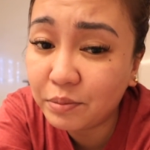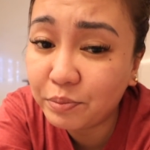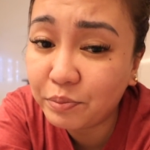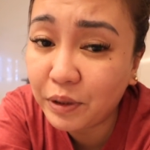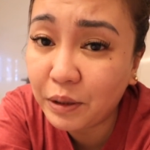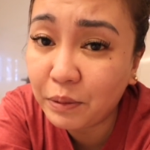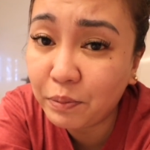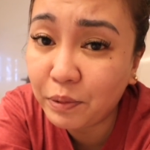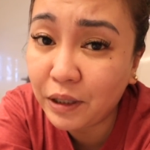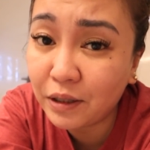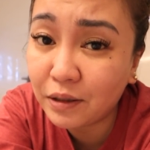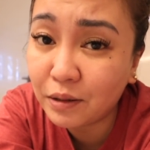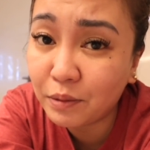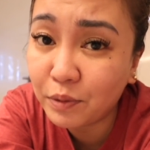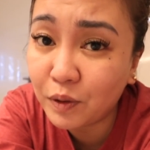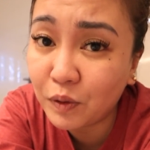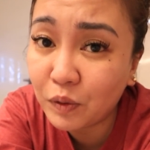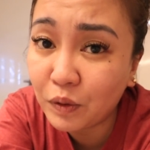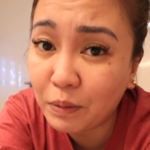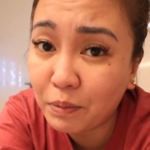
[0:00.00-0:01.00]
pinipilit
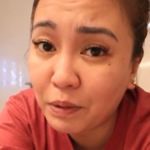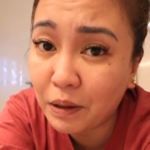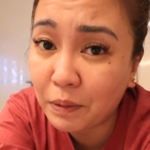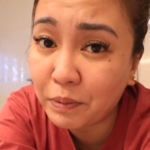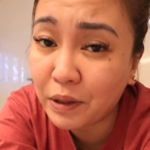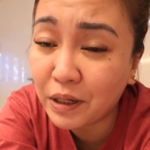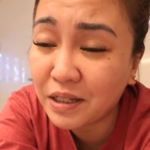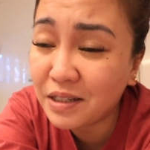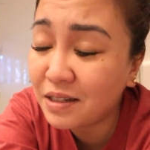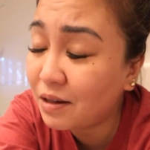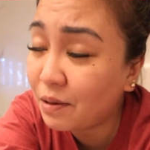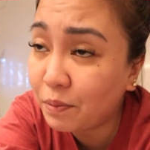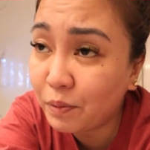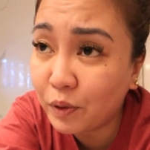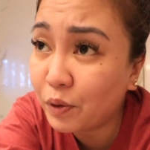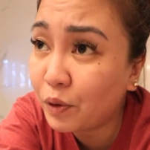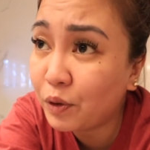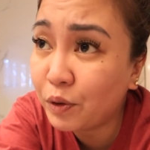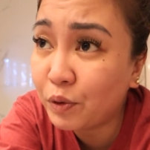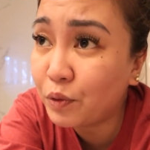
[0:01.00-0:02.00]
naman ako ni Papa kasi sabi
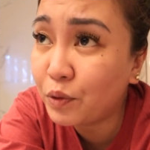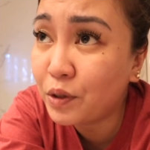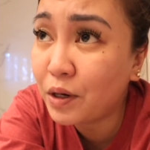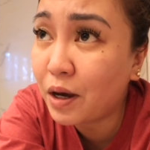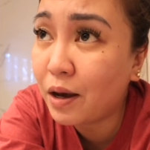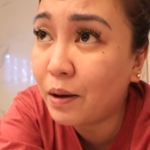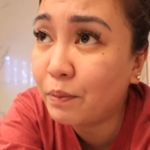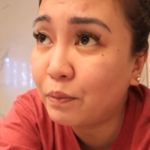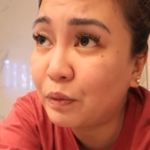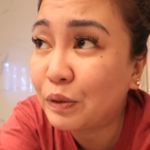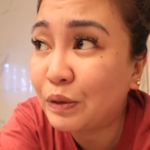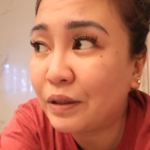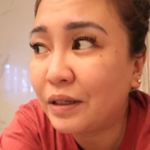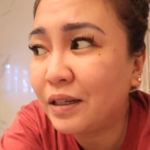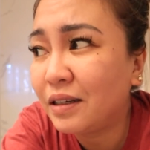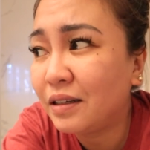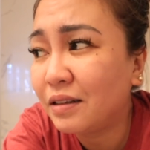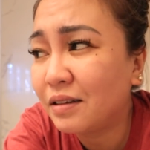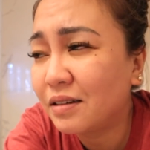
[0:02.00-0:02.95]
ko ayoko na nga muna eh.